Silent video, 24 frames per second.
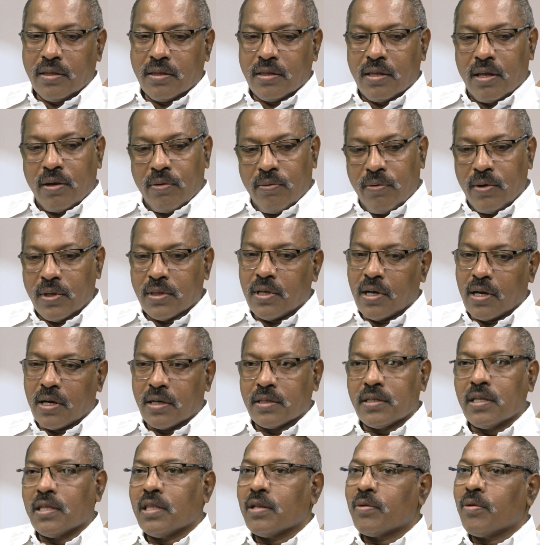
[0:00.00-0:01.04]
తర్వాత అక్కడ
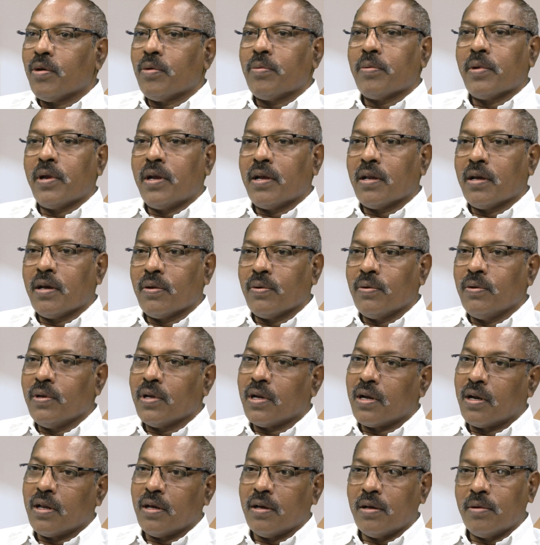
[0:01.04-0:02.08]
చంద్రబాబు నాయుడు గారు
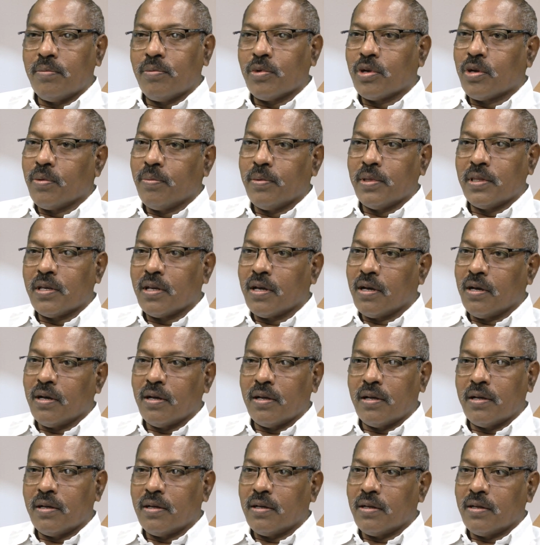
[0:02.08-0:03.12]
ఇక్కడ ముఖ్యమంత్రిగా
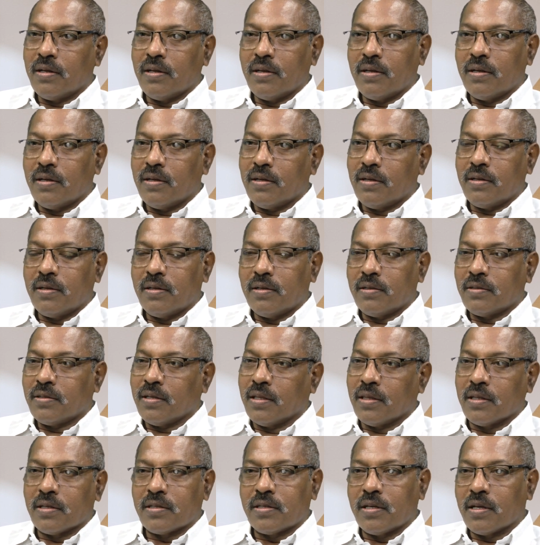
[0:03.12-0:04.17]

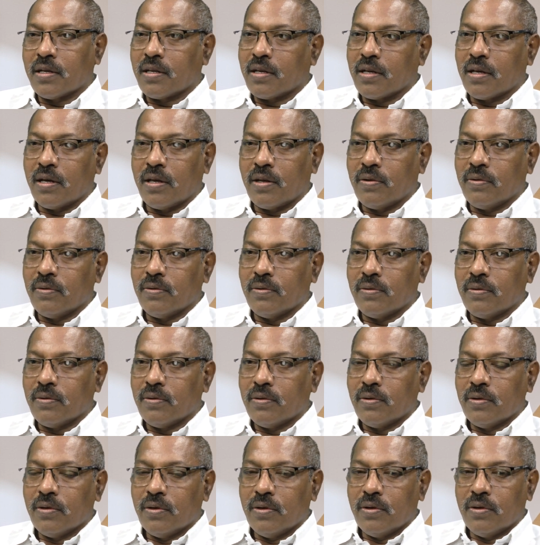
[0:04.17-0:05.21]
చంద్రశేఖర్ గారు
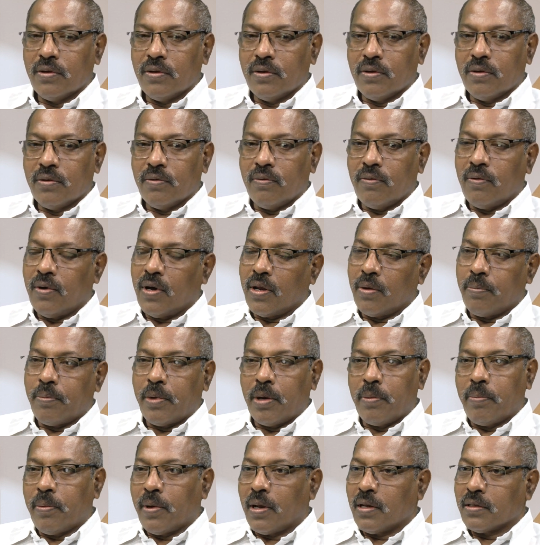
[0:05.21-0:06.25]
వారు
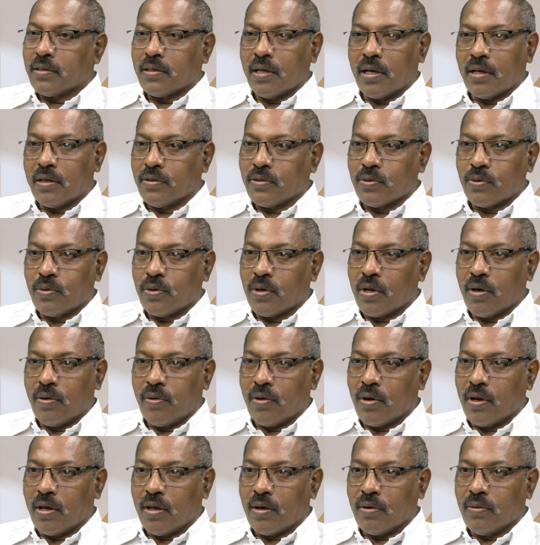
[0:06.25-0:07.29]
పరిపాలన సాగించుకుంటూ
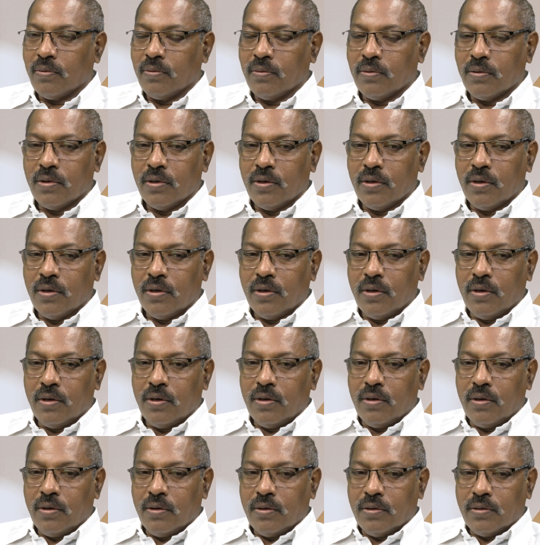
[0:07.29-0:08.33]
ఉన్నారు
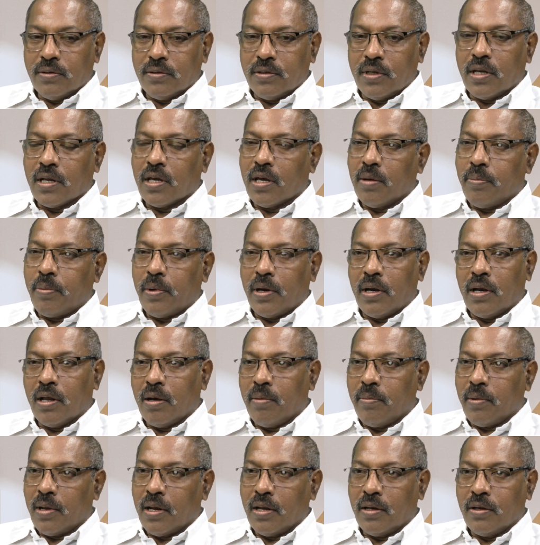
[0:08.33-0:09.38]
జరిగే
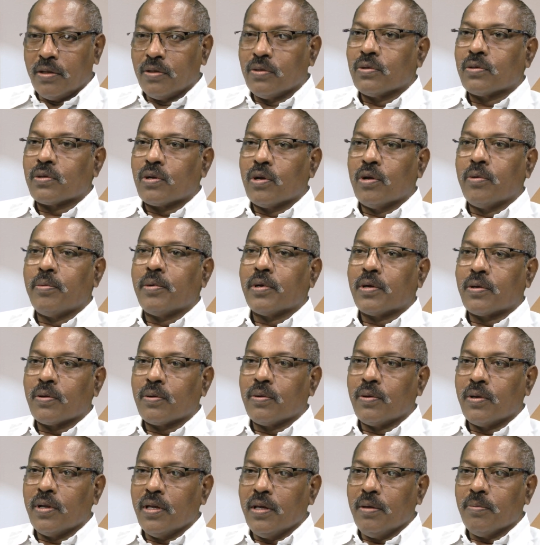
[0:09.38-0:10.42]
పరిణామాలన్నీ దృష్టిలో
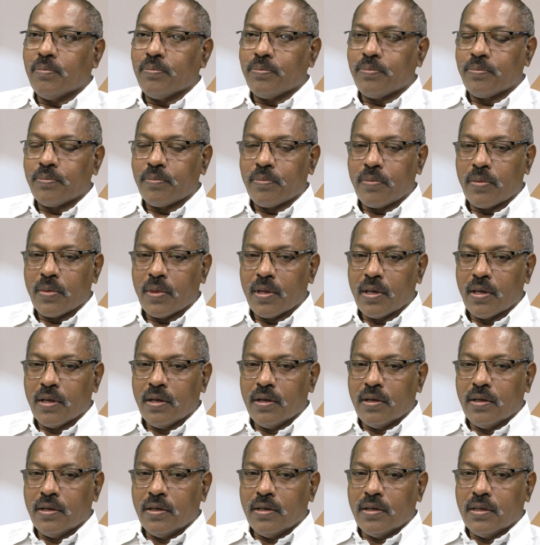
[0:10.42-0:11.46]
పెట్టుకొని
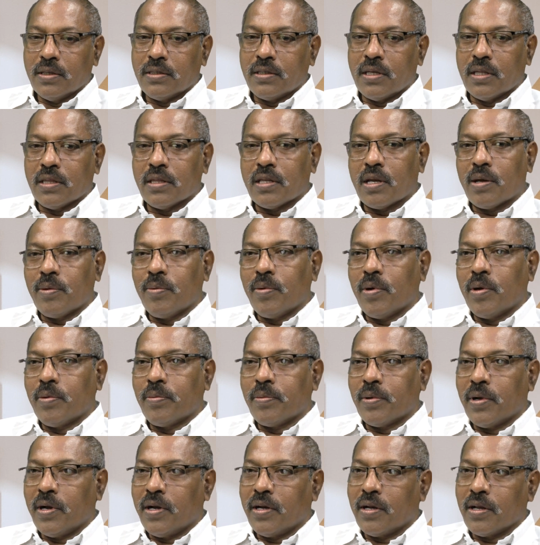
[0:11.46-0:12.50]
చంద్రబాబు
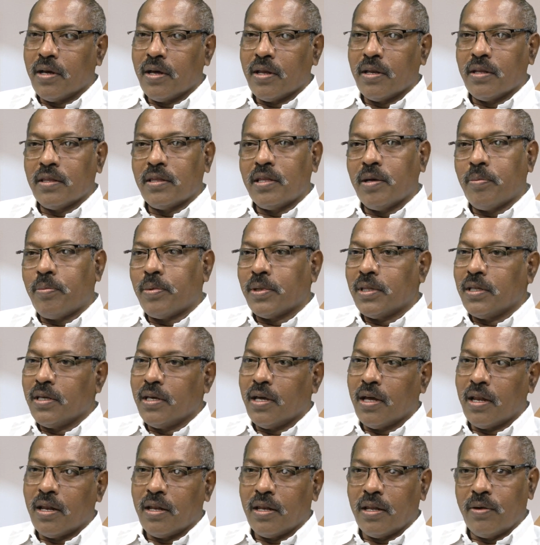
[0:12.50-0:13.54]
నాయుడు గారిని
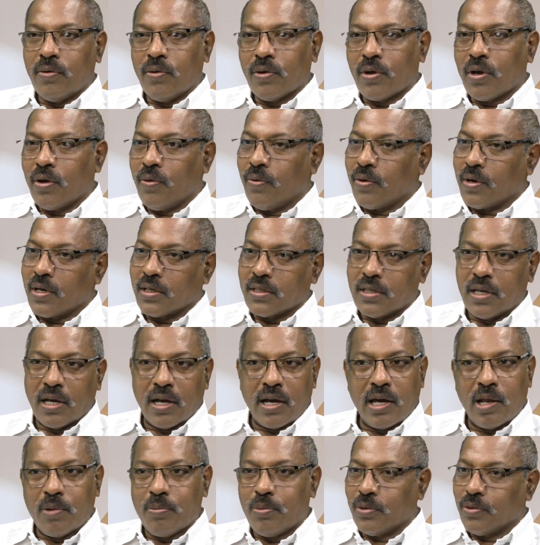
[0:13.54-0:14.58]
దెబ్బతీయాలనే ఒకే ఒక్క
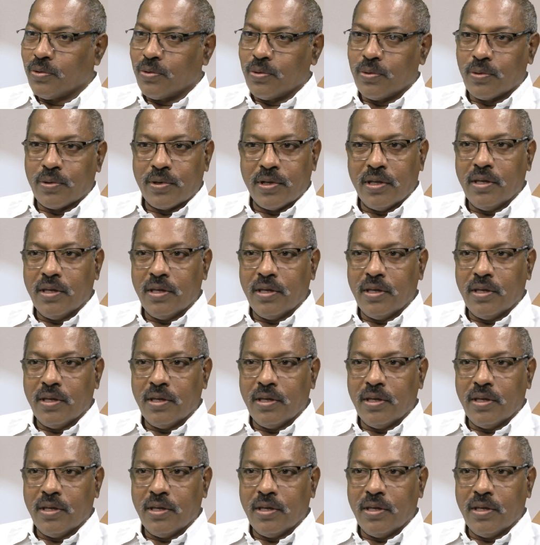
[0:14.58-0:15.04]
సంకల్పంతో